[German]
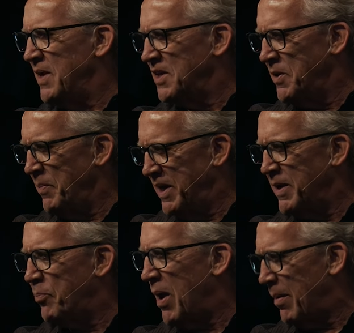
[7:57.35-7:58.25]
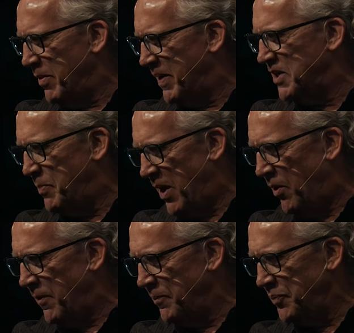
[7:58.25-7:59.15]
das nicht bedeutet, dass das
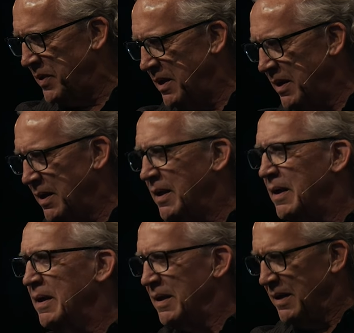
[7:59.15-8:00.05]
Problem besser wird?